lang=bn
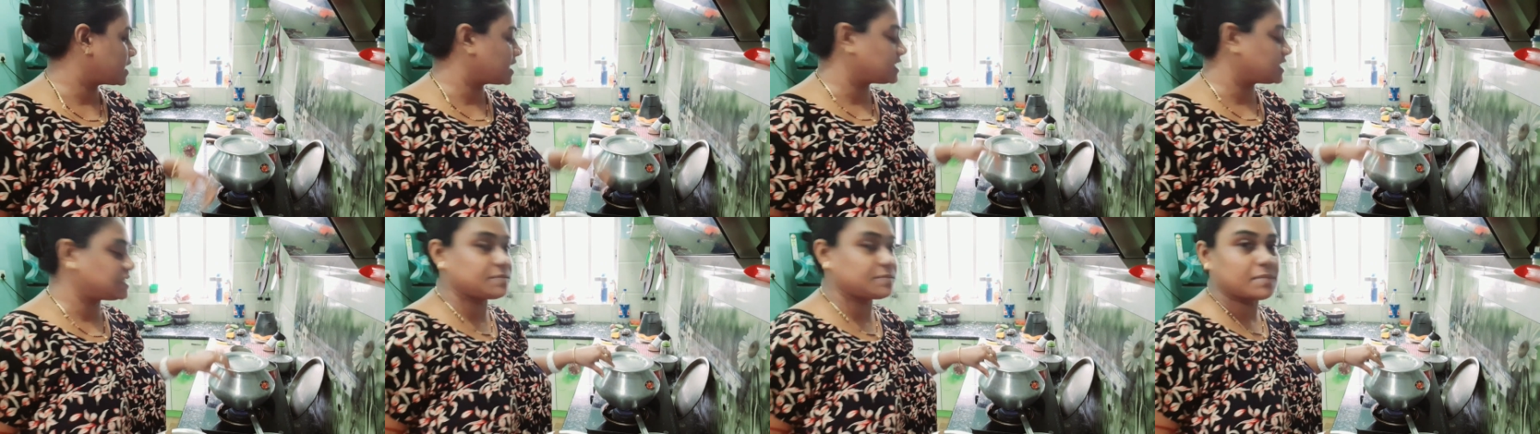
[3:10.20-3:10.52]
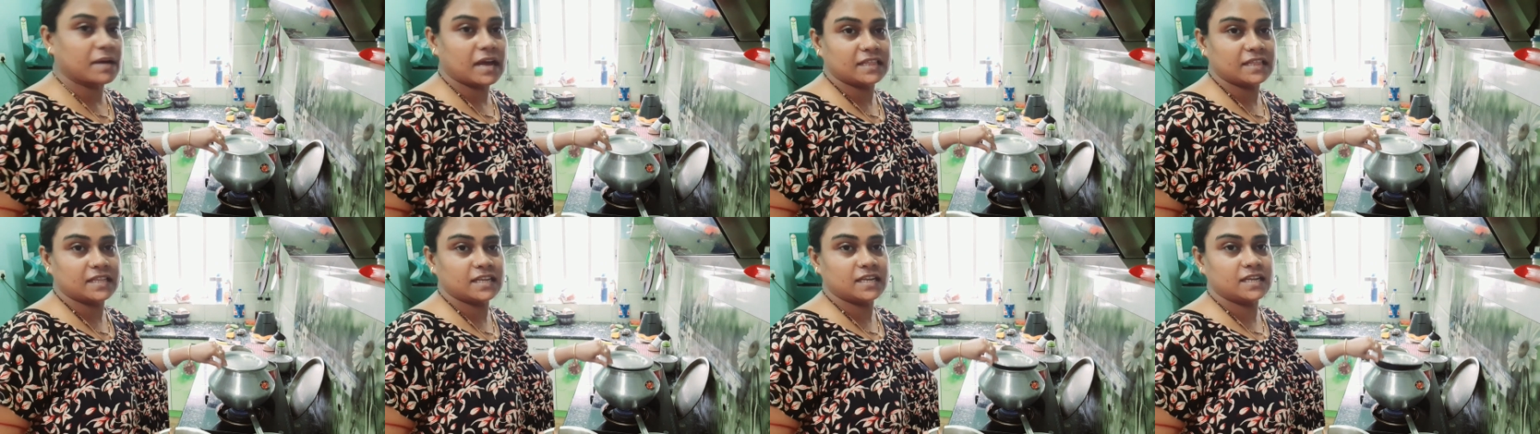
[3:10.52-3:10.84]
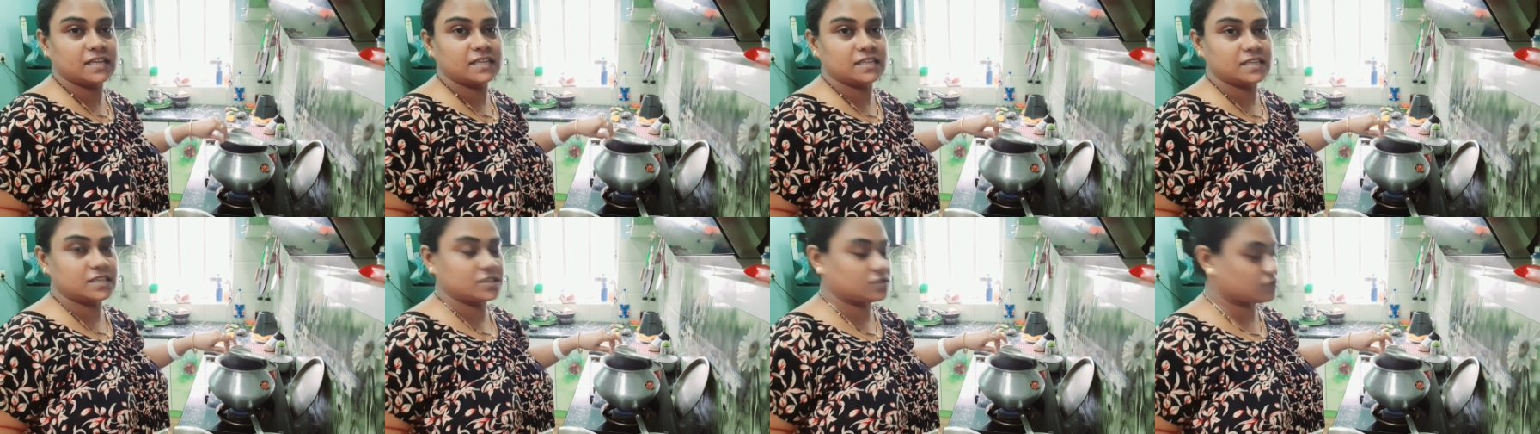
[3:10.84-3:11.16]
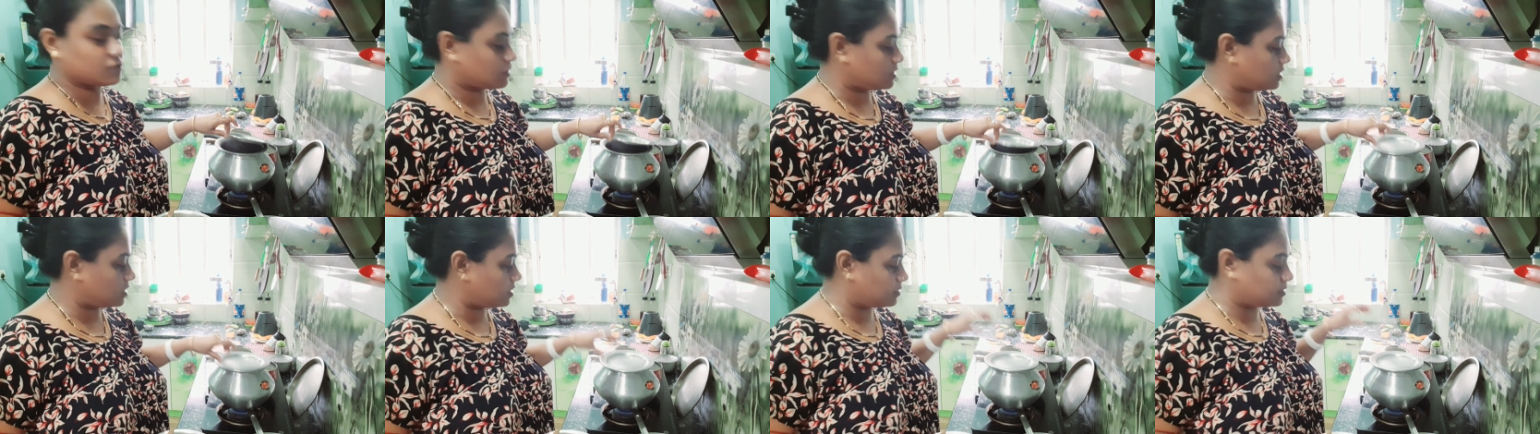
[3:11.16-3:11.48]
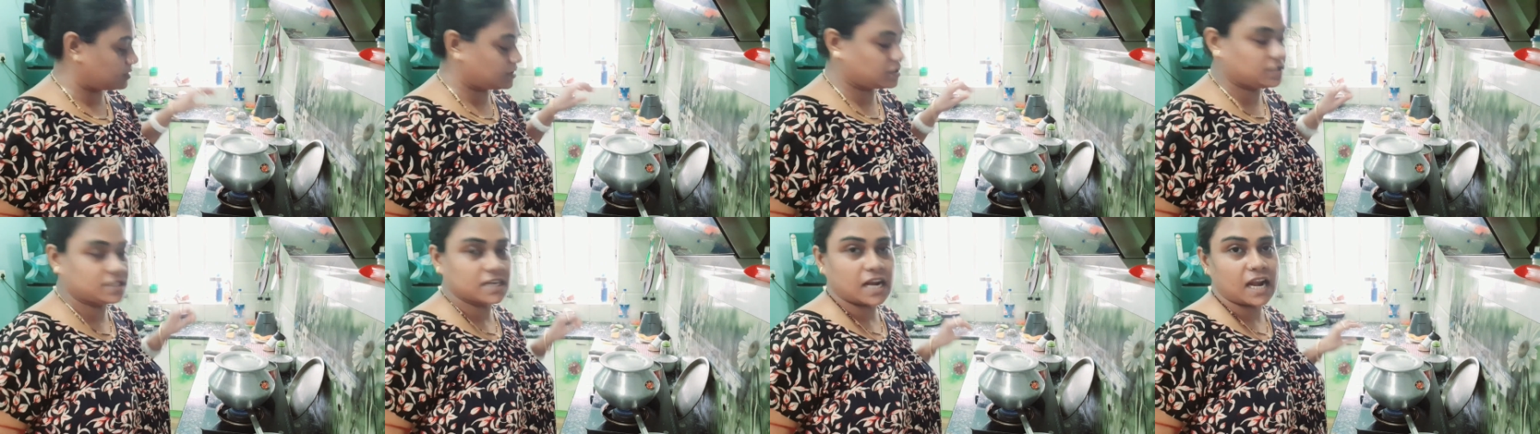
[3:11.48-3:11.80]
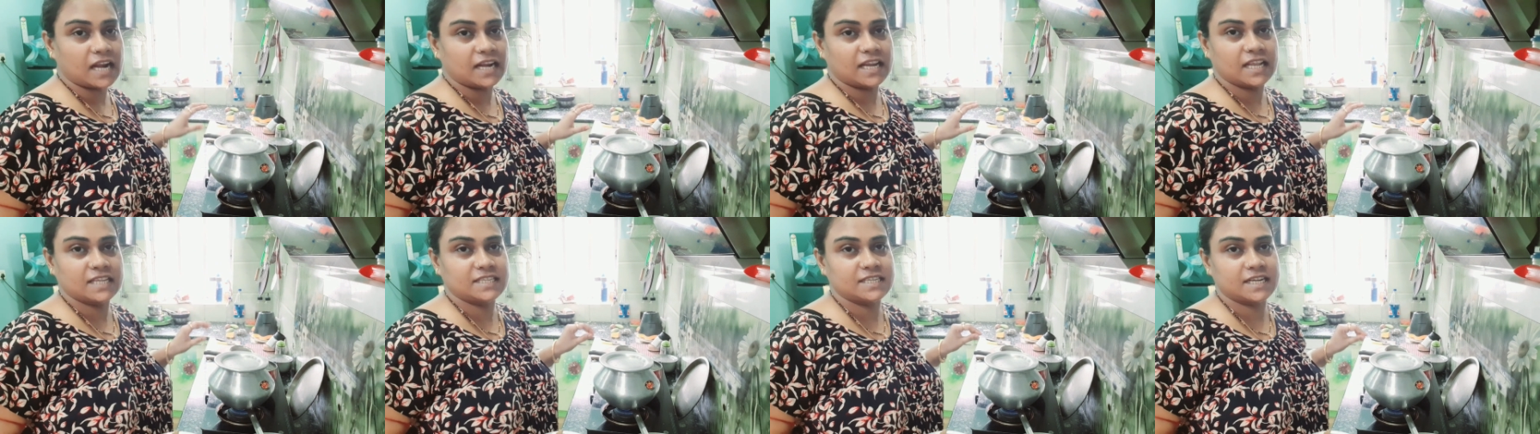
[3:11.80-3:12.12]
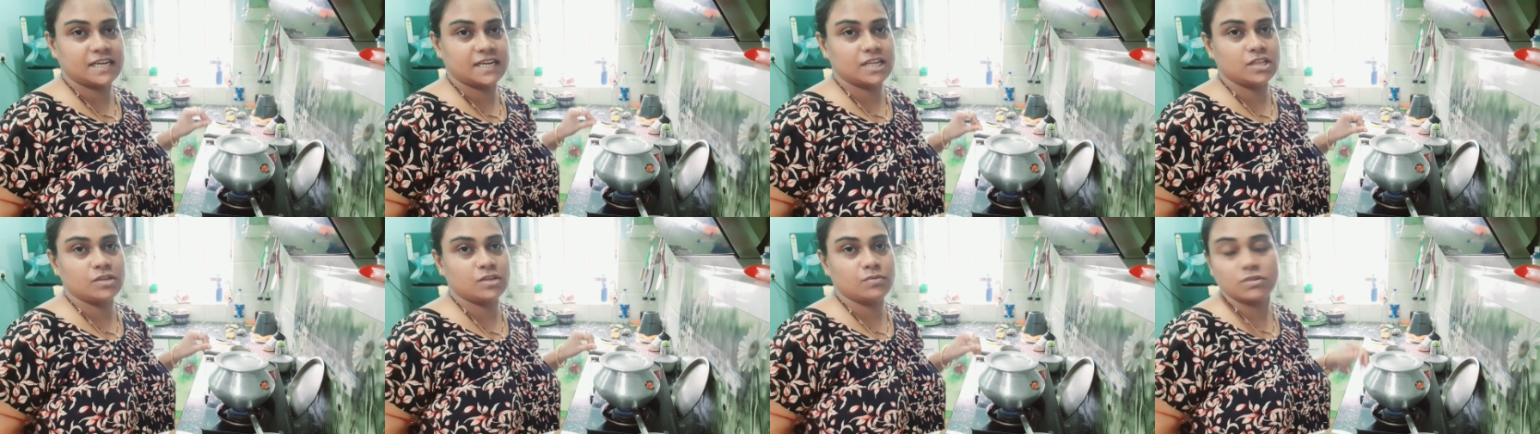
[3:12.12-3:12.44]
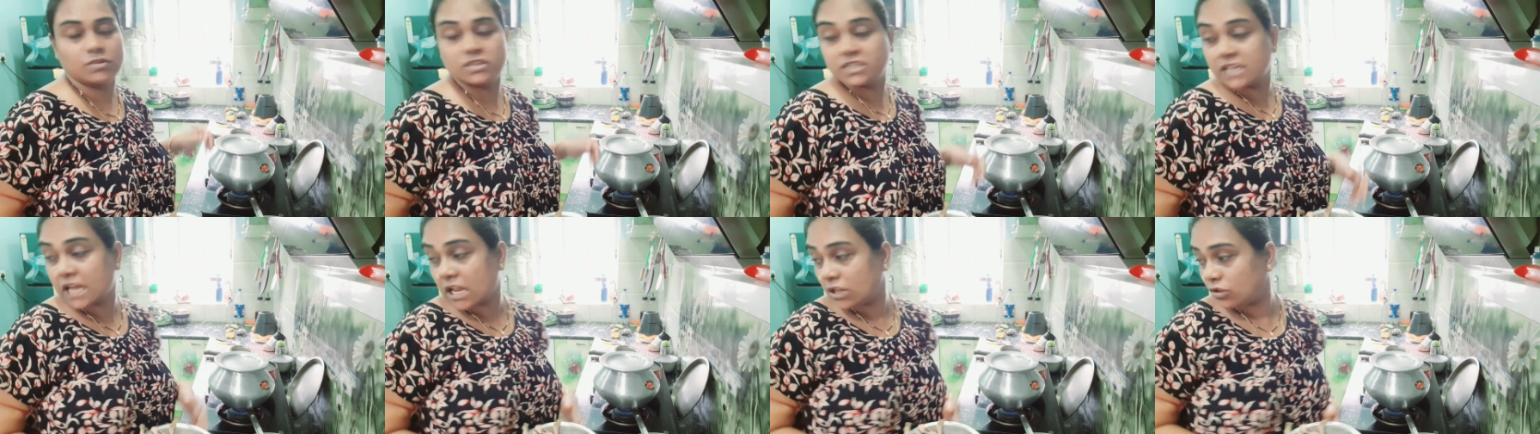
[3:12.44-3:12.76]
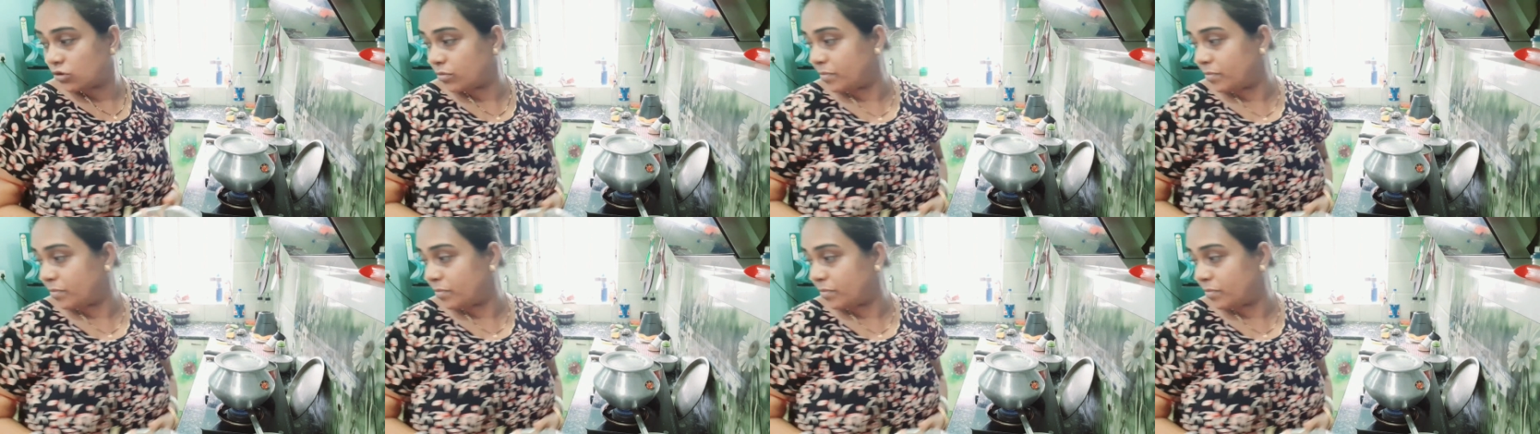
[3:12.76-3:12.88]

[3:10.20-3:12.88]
গেছে ভাতের এই যে জল চালটা ছেড়ে দেবো চাল তো